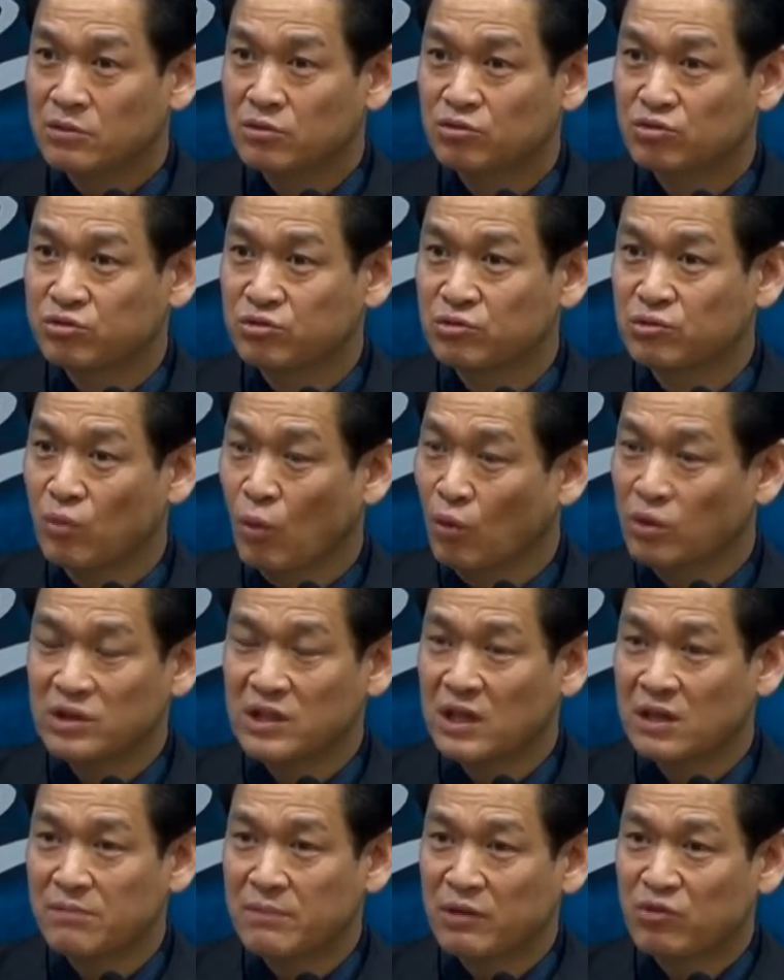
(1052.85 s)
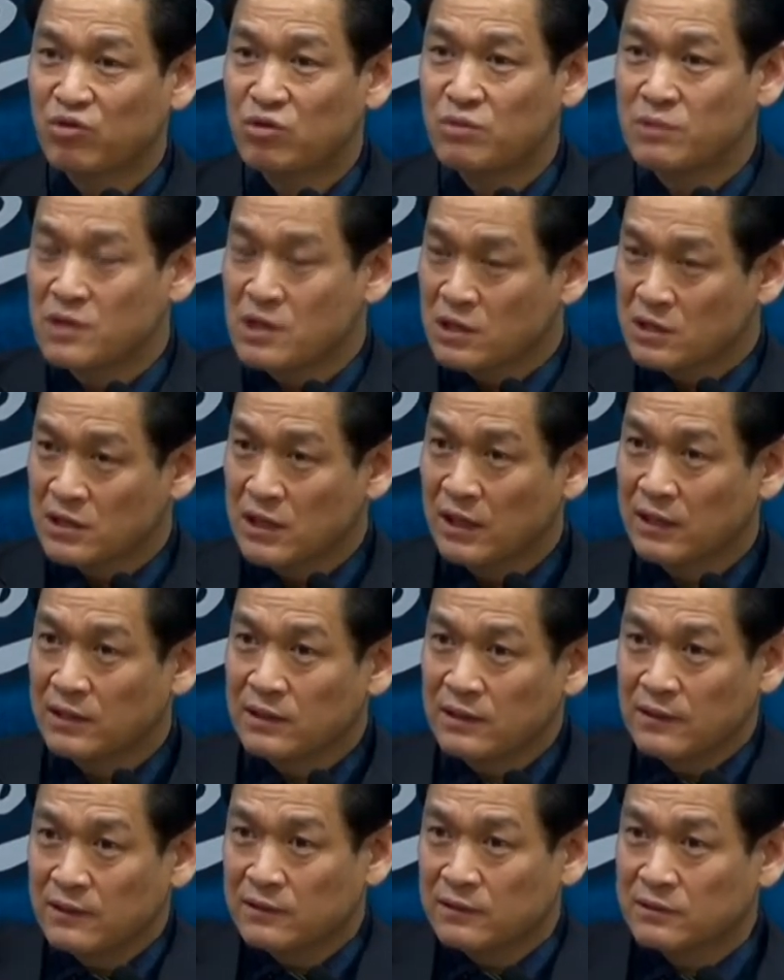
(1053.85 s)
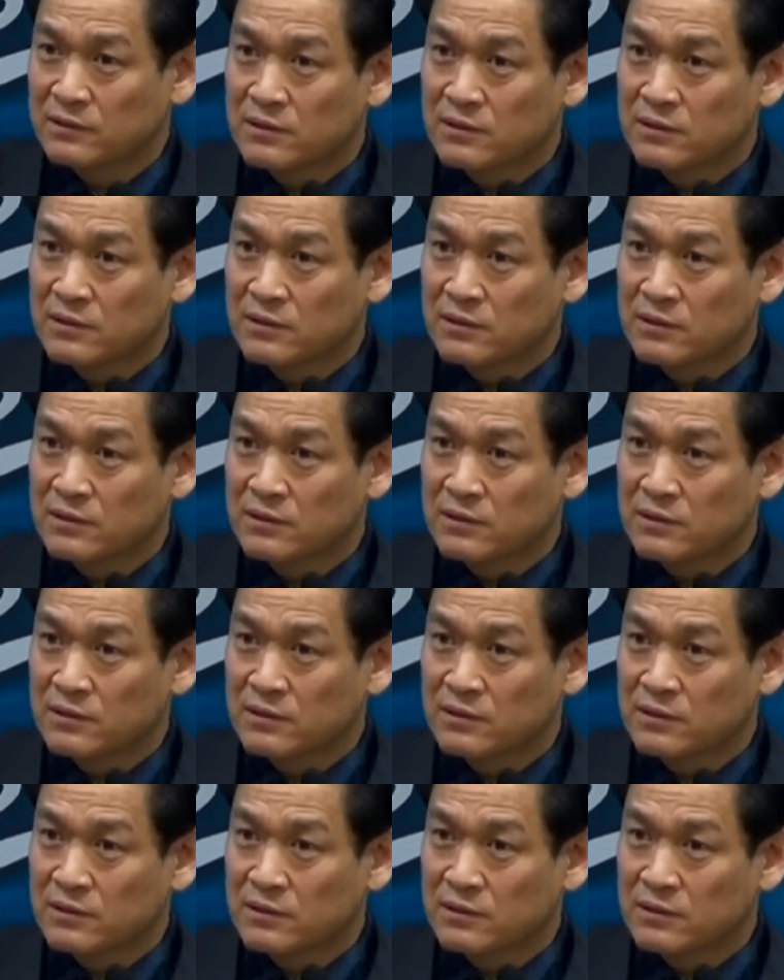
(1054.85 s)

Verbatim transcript: 그 중국 온 땅을 막 휘, 그냥